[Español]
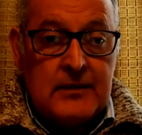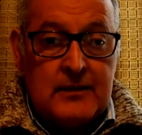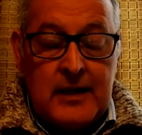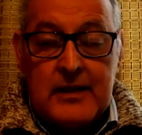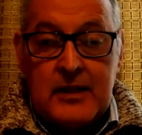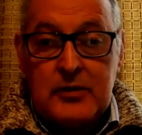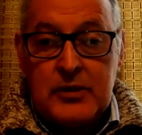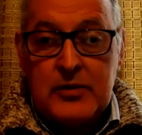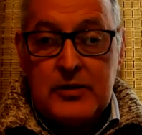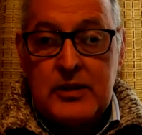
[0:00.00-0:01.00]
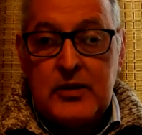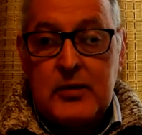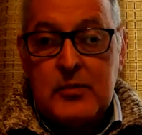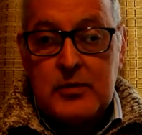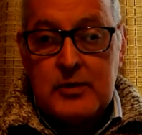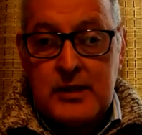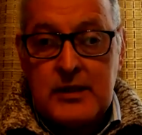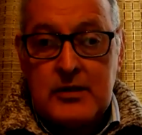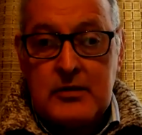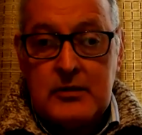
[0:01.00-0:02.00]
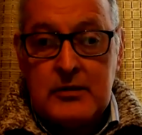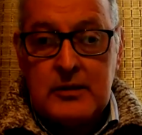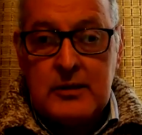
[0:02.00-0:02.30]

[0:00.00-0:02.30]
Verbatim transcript: falta nuestro 5%